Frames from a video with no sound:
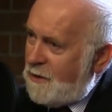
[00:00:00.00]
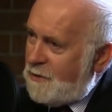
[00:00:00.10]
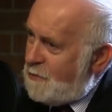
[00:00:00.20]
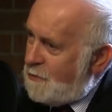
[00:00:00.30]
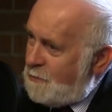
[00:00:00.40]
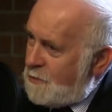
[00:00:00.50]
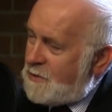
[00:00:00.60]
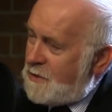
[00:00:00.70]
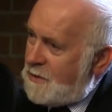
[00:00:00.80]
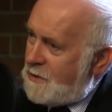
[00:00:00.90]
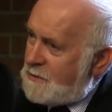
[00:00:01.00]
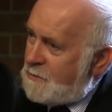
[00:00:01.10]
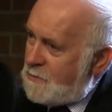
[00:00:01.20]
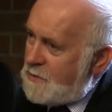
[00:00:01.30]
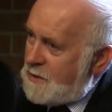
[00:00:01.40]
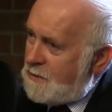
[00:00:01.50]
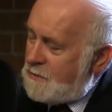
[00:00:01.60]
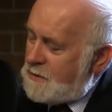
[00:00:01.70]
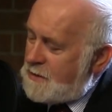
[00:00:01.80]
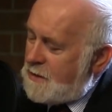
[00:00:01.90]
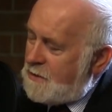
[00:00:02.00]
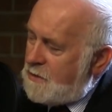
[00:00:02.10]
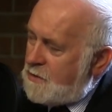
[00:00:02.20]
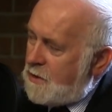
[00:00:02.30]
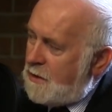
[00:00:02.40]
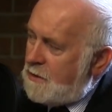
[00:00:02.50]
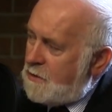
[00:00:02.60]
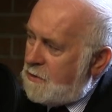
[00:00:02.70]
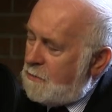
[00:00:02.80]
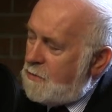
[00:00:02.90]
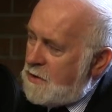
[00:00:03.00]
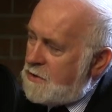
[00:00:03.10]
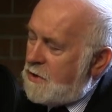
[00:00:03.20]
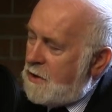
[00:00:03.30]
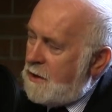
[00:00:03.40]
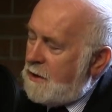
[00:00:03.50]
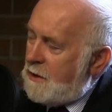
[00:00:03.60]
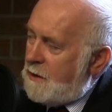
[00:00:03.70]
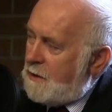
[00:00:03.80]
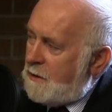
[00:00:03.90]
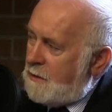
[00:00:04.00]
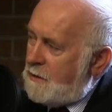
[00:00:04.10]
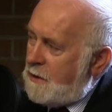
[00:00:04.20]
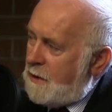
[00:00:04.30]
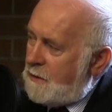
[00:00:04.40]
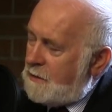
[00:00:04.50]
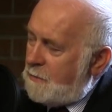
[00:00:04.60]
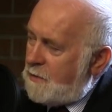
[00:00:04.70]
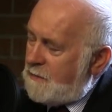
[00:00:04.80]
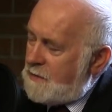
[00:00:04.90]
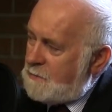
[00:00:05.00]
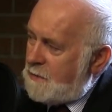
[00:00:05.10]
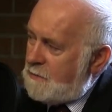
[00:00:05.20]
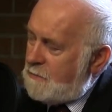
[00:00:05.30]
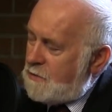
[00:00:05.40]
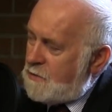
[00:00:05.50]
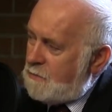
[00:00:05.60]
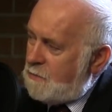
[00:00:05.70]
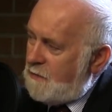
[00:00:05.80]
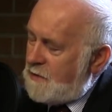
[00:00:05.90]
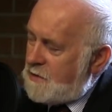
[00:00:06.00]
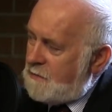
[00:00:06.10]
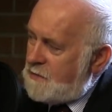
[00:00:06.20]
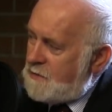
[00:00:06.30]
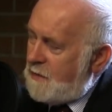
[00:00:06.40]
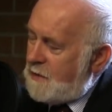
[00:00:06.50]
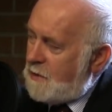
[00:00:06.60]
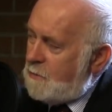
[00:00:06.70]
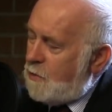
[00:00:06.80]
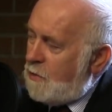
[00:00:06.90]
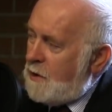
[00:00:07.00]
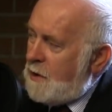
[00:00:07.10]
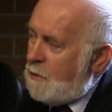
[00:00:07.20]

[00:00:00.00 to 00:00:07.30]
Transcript: I tu myślę, jest różnica dość zasadnicza i to będzie e, dla, dla Prawa i Sprawiedliwości poważne wyzwanie, bo